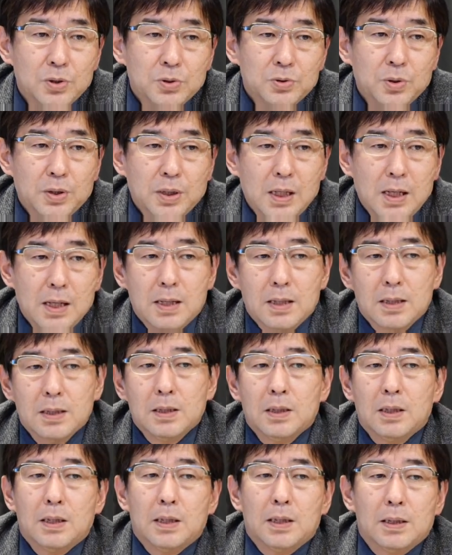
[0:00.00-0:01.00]
それから、
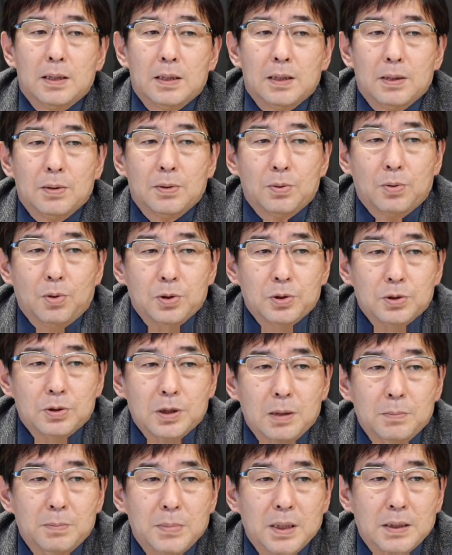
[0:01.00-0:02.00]
え保育
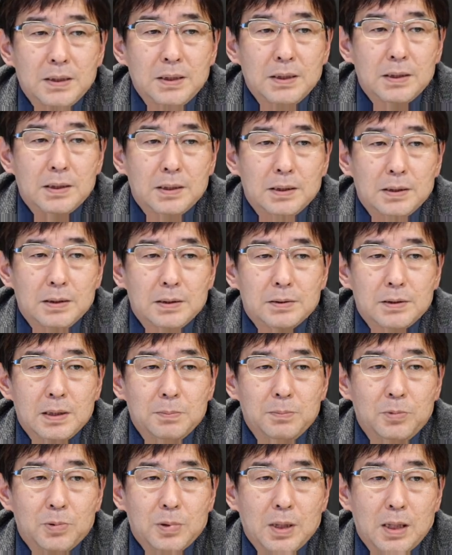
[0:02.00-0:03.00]
現場に
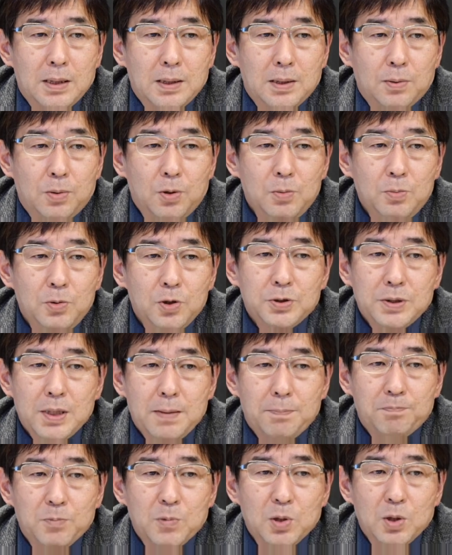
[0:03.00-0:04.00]
専門家が訪問し
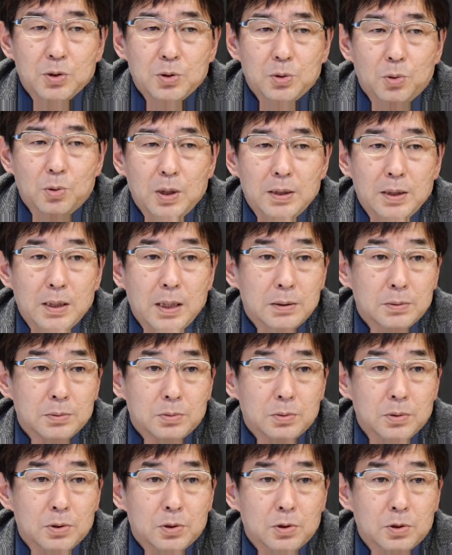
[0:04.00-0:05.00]
て障害のある
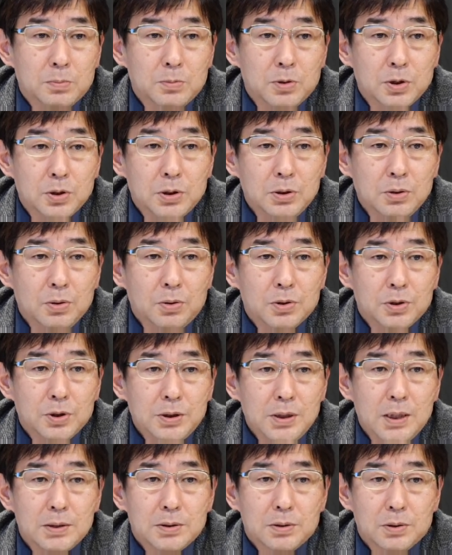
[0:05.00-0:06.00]
子どもの指導を
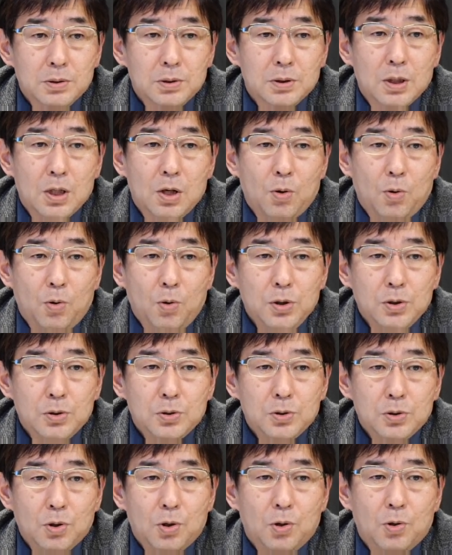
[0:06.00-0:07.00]
支援する保
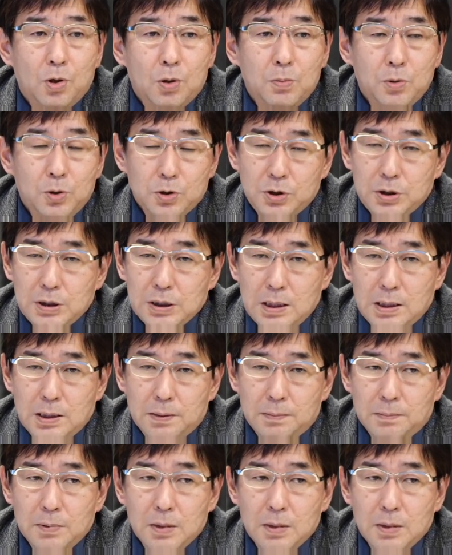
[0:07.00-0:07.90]
育所を訪問し